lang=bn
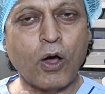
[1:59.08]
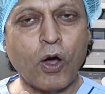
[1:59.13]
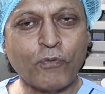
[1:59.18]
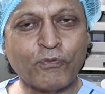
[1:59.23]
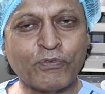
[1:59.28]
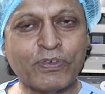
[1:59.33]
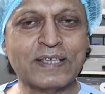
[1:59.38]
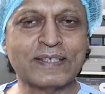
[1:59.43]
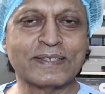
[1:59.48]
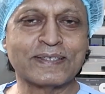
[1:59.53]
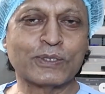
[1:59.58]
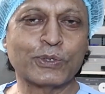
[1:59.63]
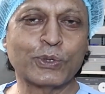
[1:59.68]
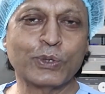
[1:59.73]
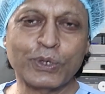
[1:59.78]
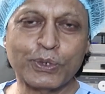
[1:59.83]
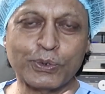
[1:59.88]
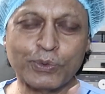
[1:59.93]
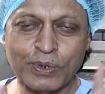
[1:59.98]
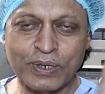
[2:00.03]
অফিস
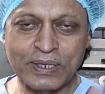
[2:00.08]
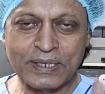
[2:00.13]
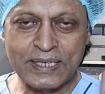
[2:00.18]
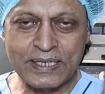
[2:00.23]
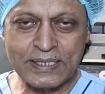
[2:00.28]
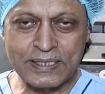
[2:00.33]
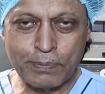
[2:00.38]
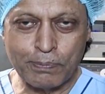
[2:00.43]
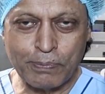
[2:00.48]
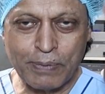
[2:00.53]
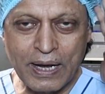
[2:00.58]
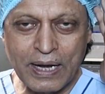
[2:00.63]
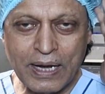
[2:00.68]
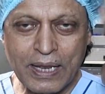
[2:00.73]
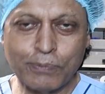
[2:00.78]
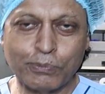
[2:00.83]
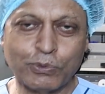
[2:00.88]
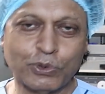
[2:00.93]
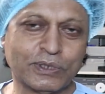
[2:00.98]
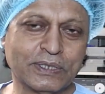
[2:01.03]
তৈরি করে দিয়েছে
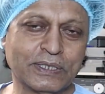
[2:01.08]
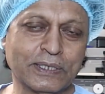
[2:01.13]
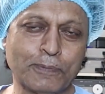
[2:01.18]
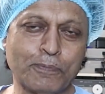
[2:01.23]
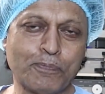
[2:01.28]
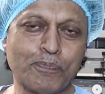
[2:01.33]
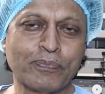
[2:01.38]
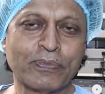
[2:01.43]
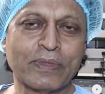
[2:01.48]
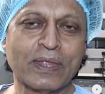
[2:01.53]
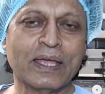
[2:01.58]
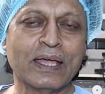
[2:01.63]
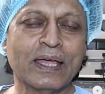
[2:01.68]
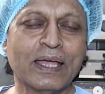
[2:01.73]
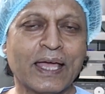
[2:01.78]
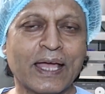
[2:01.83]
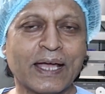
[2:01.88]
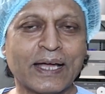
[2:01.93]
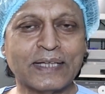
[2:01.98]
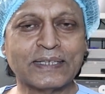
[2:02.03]
ব্রেনের মধ্যে
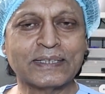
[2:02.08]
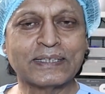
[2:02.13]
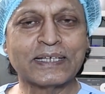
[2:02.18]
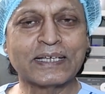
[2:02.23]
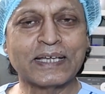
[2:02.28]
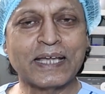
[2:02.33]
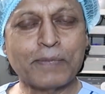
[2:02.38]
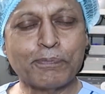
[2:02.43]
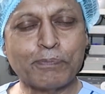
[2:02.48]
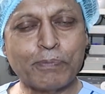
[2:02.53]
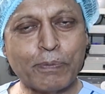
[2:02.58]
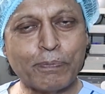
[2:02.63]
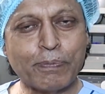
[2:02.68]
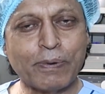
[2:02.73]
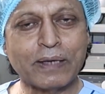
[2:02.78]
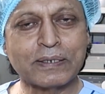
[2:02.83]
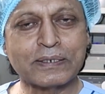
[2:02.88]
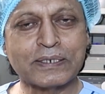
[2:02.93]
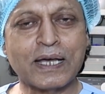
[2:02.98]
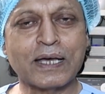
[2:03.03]
এখান থেকে এই
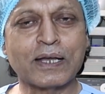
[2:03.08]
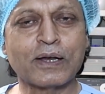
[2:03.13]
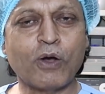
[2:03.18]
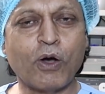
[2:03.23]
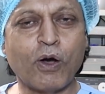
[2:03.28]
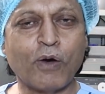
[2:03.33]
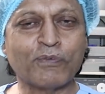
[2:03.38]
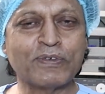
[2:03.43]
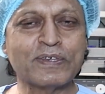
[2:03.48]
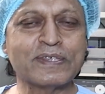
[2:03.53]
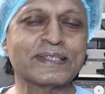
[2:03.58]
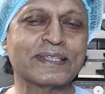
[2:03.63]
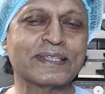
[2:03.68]
পিপাসার অফিস